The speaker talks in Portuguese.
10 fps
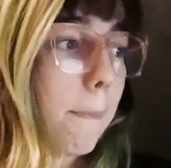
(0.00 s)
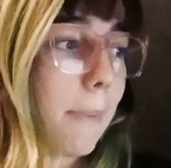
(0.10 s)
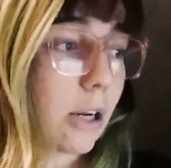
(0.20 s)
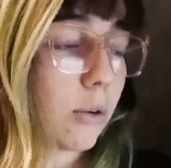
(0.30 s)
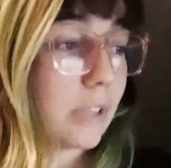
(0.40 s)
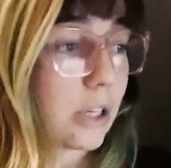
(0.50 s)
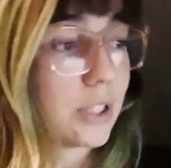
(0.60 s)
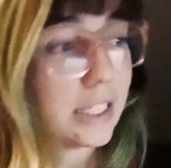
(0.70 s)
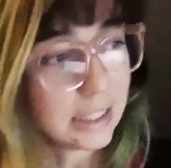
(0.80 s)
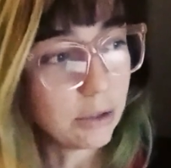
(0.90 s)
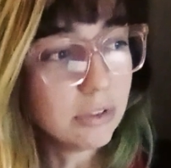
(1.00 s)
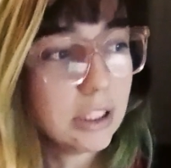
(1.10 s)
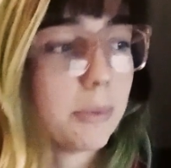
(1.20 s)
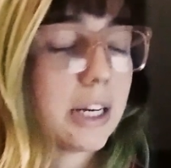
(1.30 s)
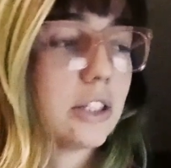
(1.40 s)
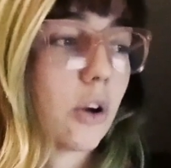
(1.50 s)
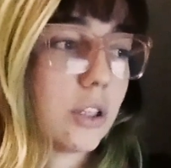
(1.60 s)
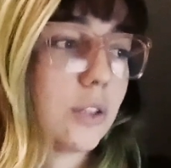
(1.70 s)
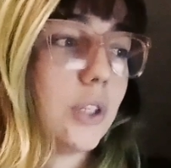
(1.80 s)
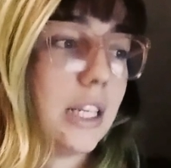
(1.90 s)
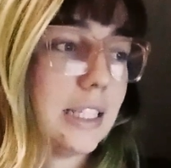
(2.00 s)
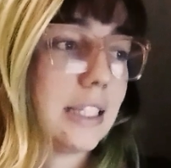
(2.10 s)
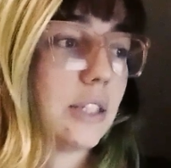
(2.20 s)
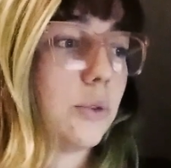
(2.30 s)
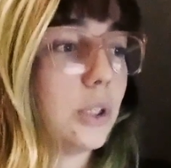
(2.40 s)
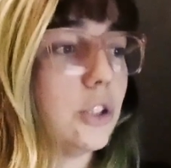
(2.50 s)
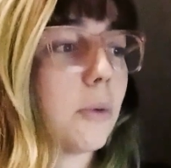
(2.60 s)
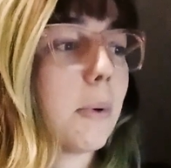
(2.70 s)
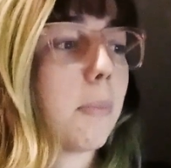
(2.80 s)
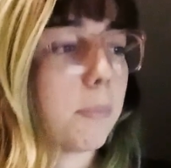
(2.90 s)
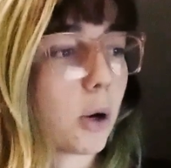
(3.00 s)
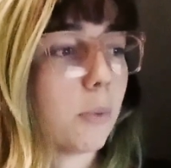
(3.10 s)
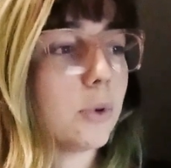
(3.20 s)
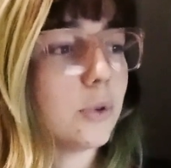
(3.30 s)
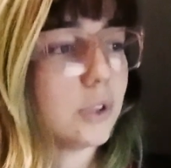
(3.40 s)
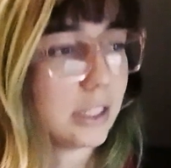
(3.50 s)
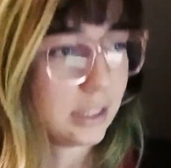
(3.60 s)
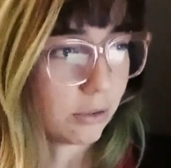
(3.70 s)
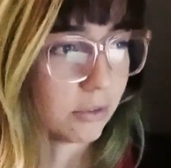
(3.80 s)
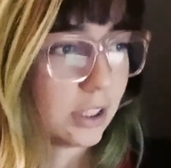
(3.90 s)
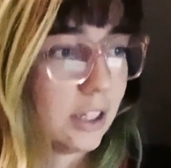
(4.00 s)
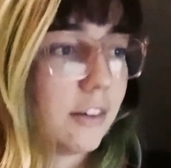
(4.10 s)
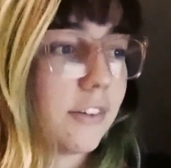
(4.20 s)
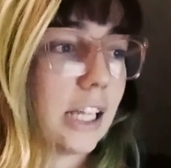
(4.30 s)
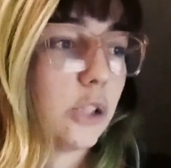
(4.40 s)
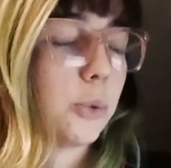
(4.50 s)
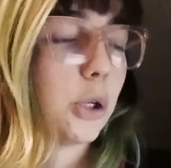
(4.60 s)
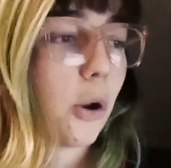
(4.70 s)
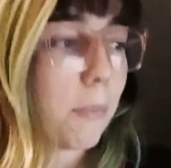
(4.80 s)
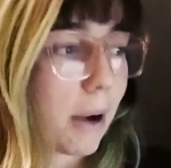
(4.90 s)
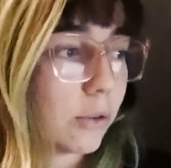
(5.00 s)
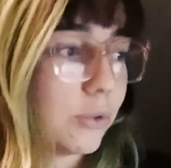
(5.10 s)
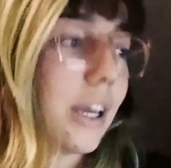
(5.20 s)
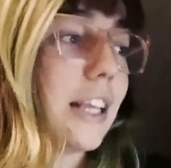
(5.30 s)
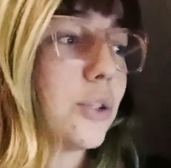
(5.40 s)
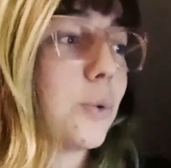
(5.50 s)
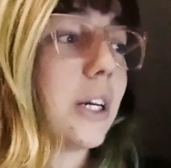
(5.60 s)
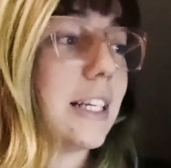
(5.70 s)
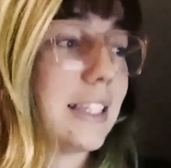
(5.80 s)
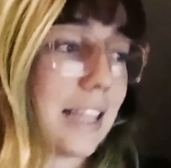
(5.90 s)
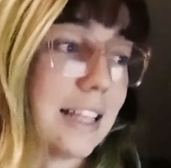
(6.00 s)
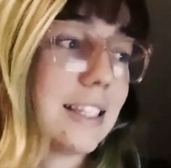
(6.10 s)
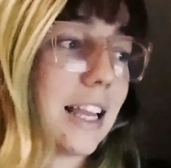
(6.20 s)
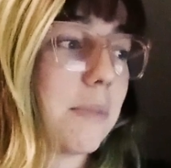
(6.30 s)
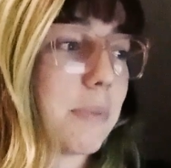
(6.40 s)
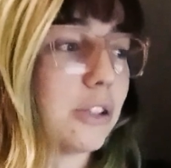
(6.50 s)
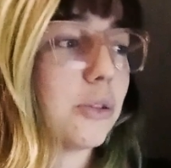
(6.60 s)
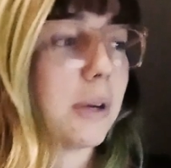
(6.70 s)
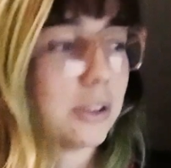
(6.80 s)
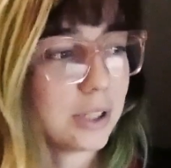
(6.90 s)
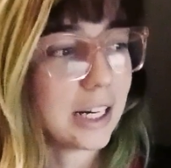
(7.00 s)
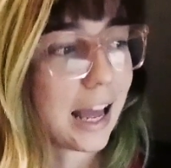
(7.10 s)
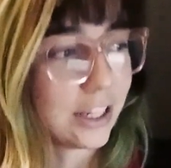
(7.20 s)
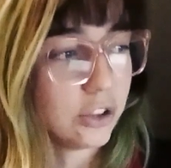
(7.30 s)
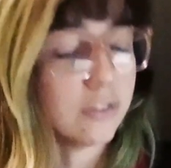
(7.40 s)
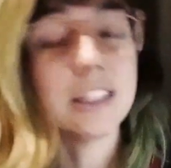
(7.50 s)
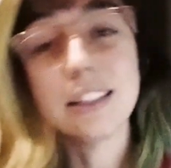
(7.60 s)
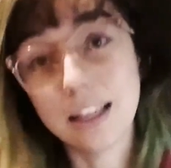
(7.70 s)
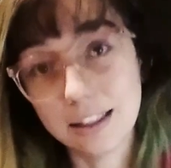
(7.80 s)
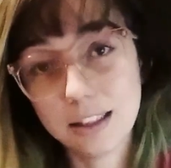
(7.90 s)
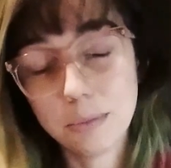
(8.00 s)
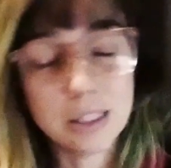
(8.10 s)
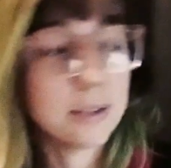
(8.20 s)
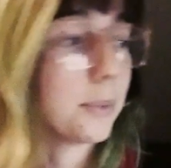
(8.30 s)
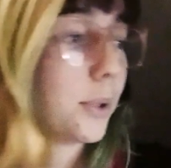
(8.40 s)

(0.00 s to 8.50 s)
Para contar o sertão, Guimarães Rosa utiliza-se do idioma próprio do sertão, falado por Riobaldo em sua extensa e perturbadora narrativa, extensa mesmo,